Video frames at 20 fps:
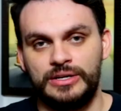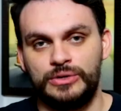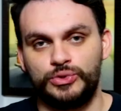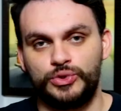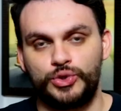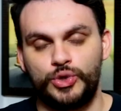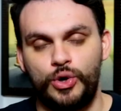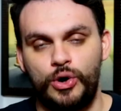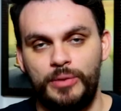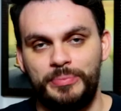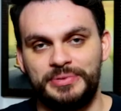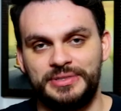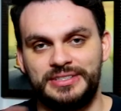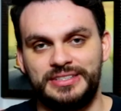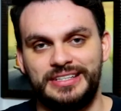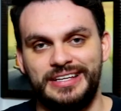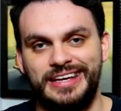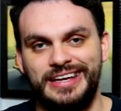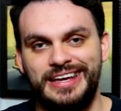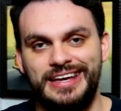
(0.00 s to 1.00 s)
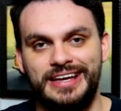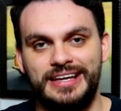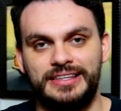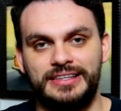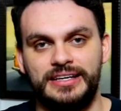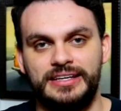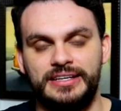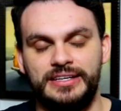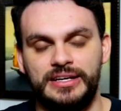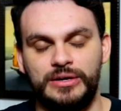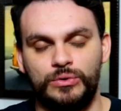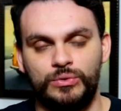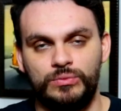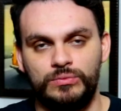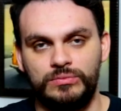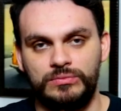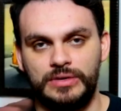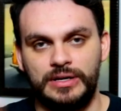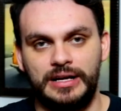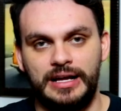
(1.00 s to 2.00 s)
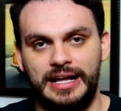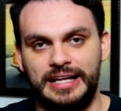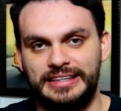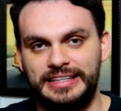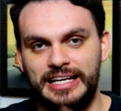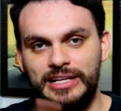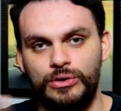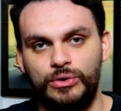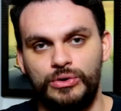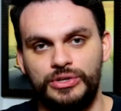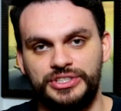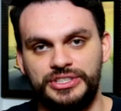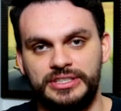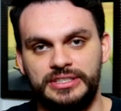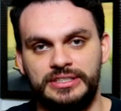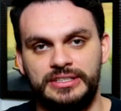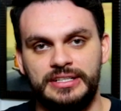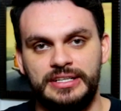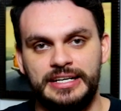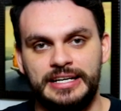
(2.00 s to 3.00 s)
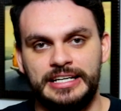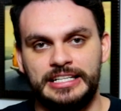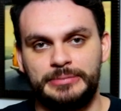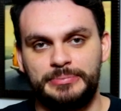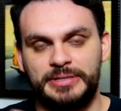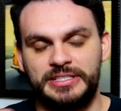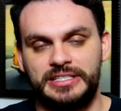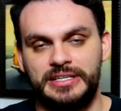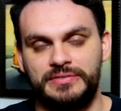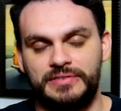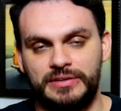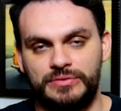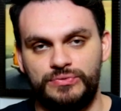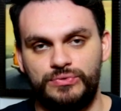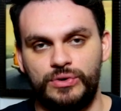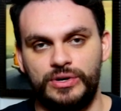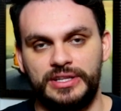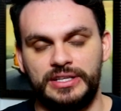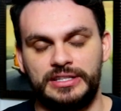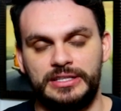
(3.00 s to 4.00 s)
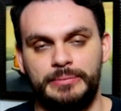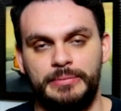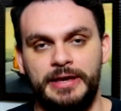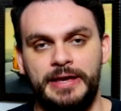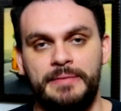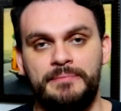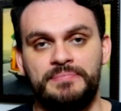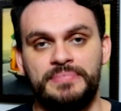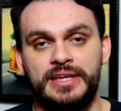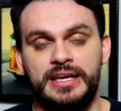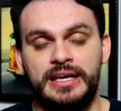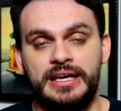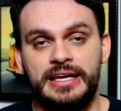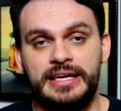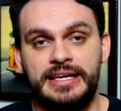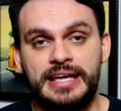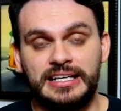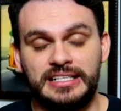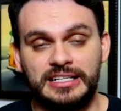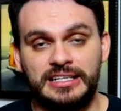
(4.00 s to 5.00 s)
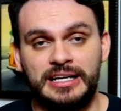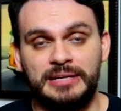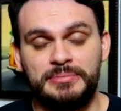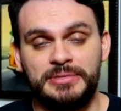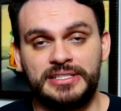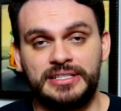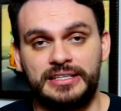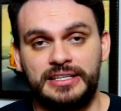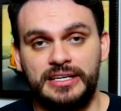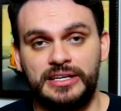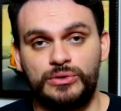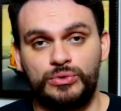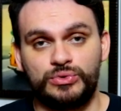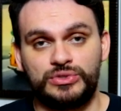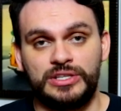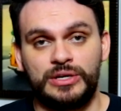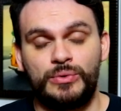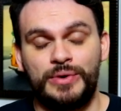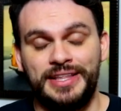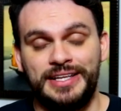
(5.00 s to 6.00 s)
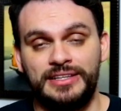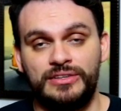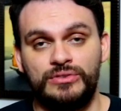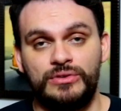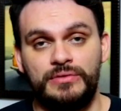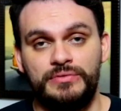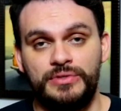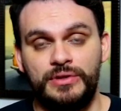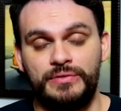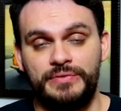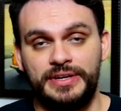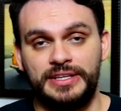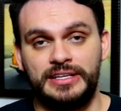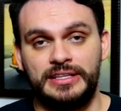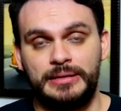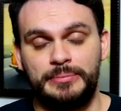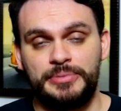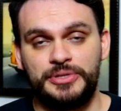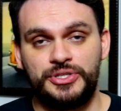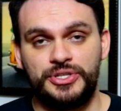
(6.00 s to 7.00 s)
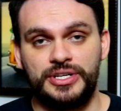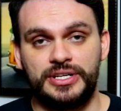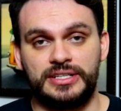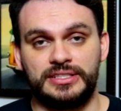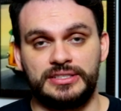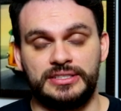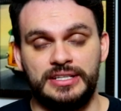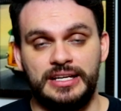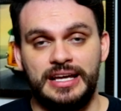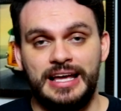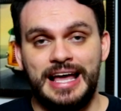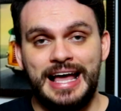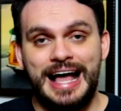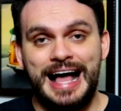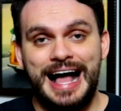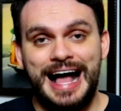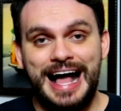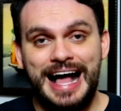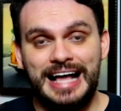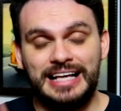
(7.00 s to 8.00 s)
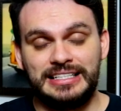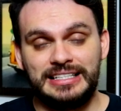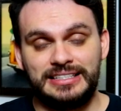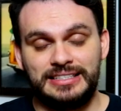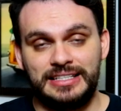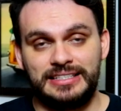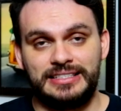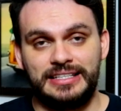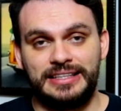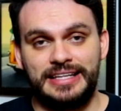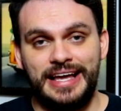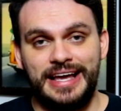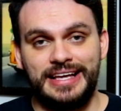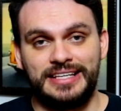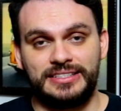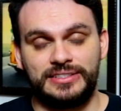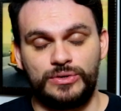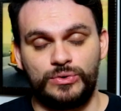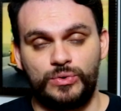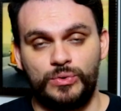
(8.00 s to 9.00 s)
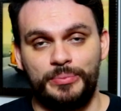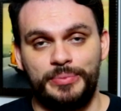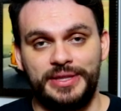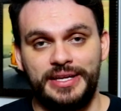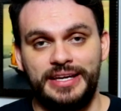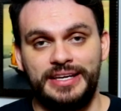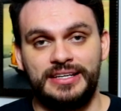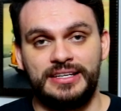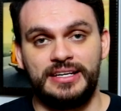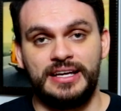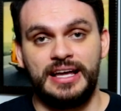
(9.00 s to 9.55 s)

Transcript: shopping center, em algum, até loja específica fora também. E essa camisa aqui custa R$ 49,90 na Piticas. A CZ10 que eu comprei